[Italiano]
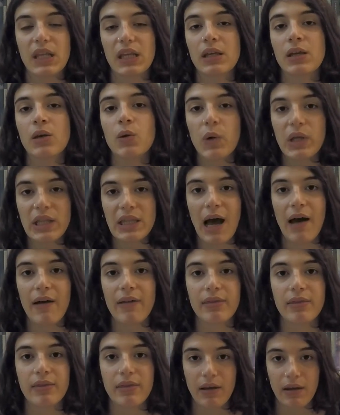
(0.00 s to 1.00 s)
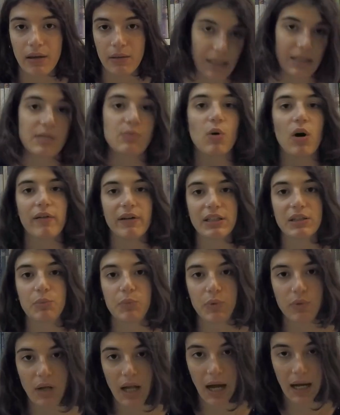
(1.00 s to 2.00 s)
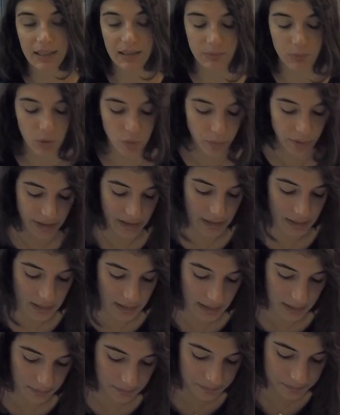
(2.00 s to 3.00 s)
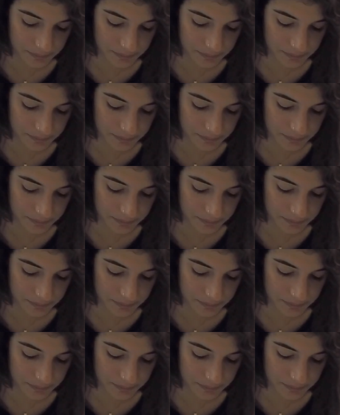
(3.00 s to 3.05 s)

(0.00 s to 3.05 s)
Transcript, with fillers: inquietante, smuova di più l'animo quindi